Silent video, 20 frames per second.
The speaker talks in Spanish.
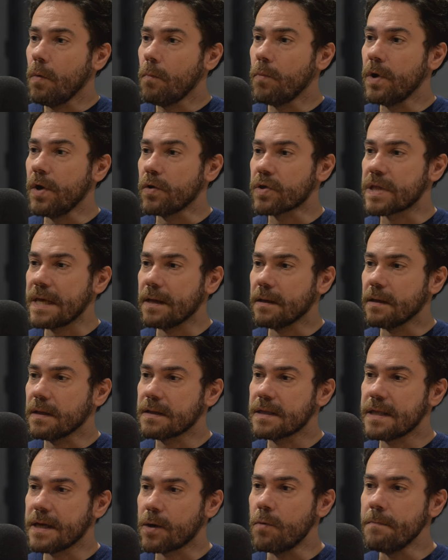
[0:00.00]
bueno,
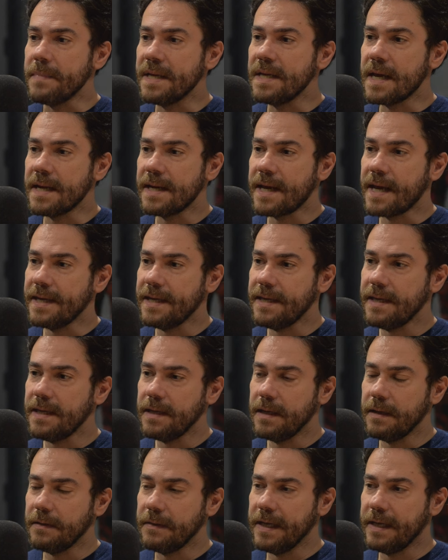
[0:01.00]
se, combinan
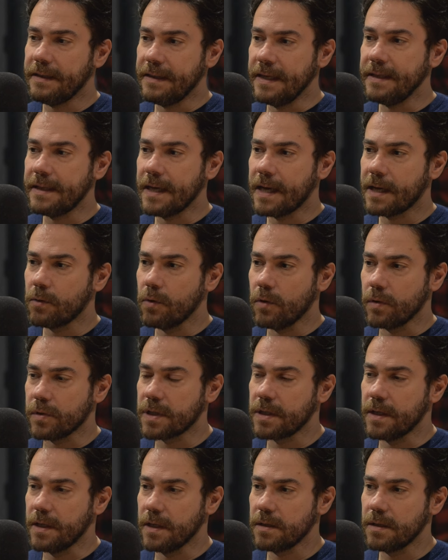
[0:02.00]
ahí distintas
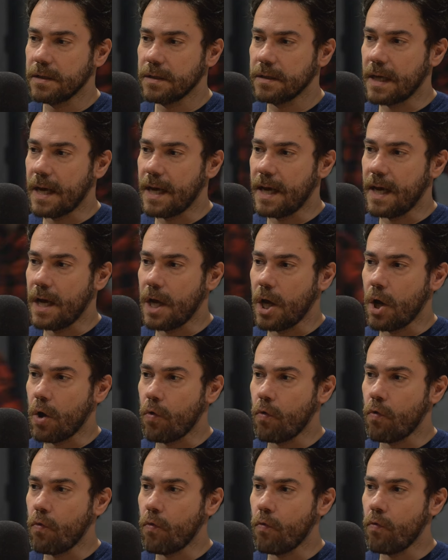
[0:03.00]
cosas, ah,
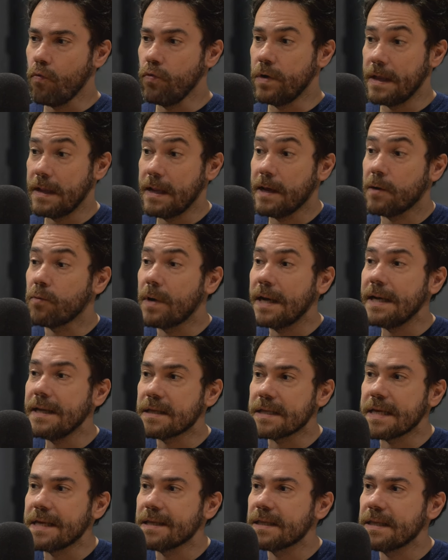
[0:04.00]
una de las
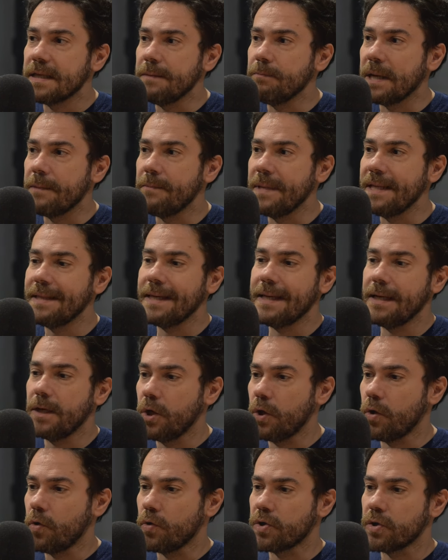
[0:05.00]
cuales es simplemente
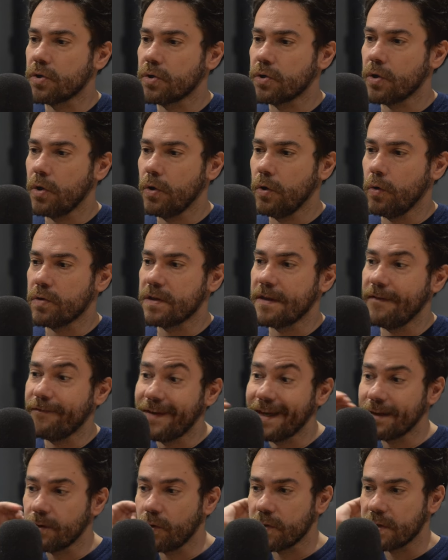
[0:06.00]
los, los
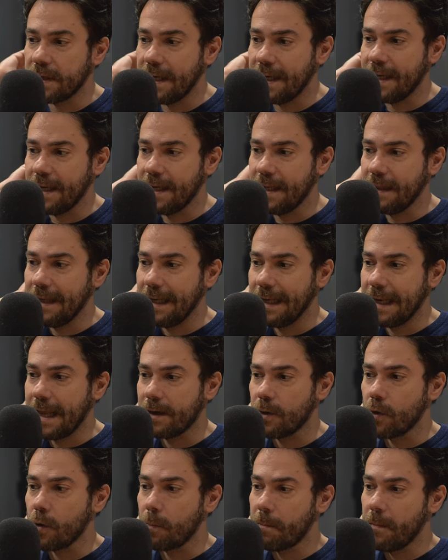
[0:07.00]
efectos de,
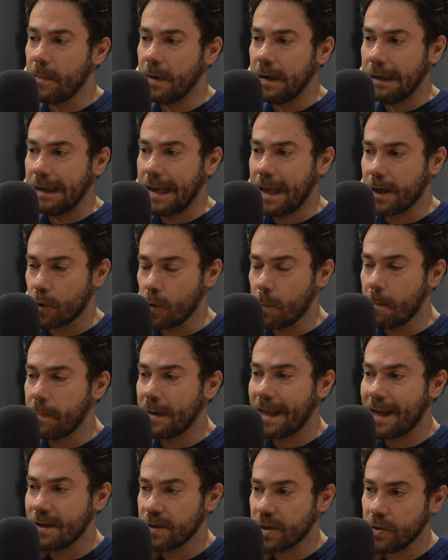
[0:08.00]
largo
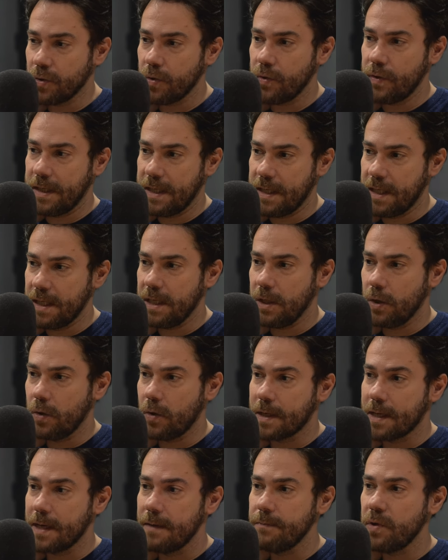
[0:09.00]
plazo de
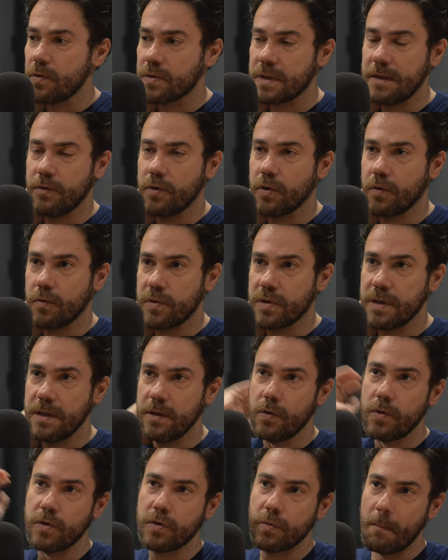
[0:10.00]
los cambios
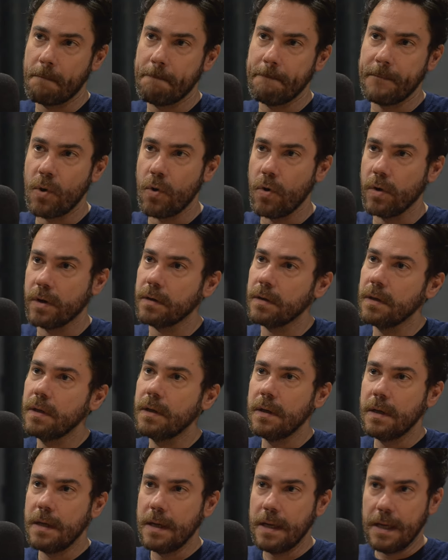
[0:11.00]
introducidos por
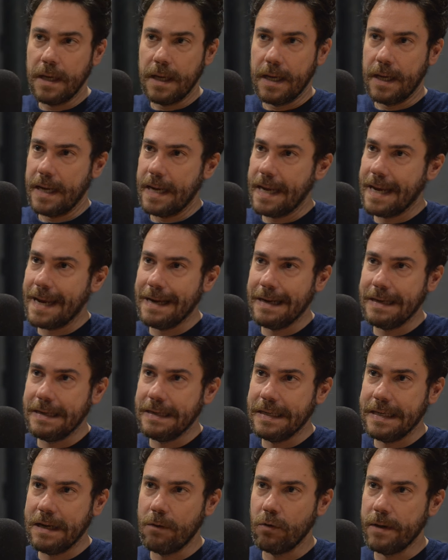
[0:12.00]

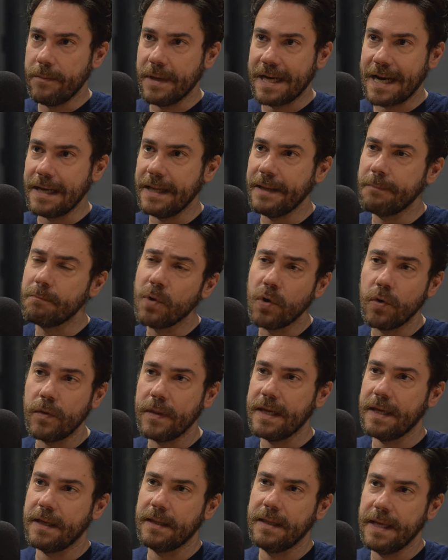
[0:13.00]
el neoliberalismo
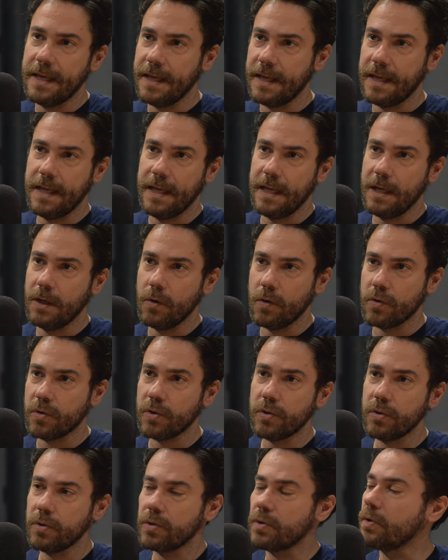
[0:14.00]
desde
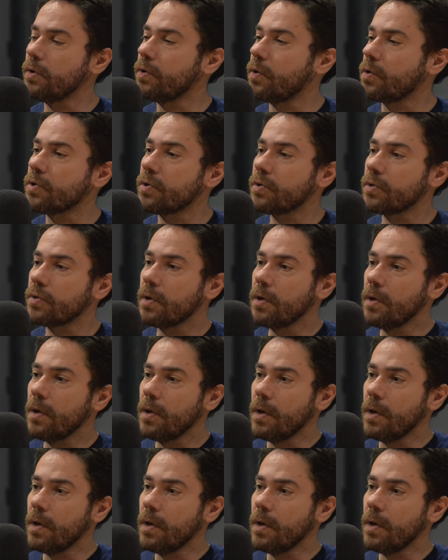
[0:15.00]
los, los,